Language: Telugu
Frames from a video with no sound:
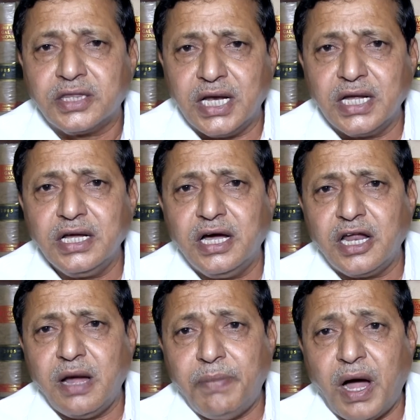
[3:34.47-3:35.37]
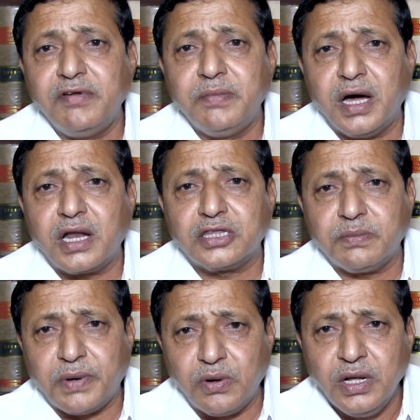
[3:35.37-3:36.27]
తెలంగాణ భావి భారత
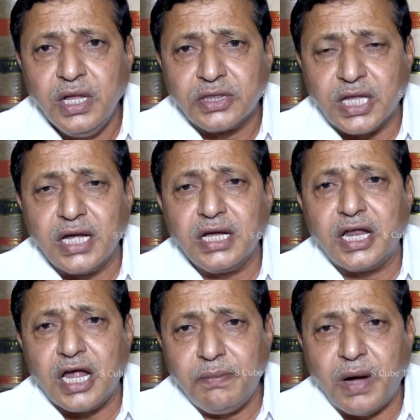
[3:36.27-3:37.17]
పౌ తెలంగాణ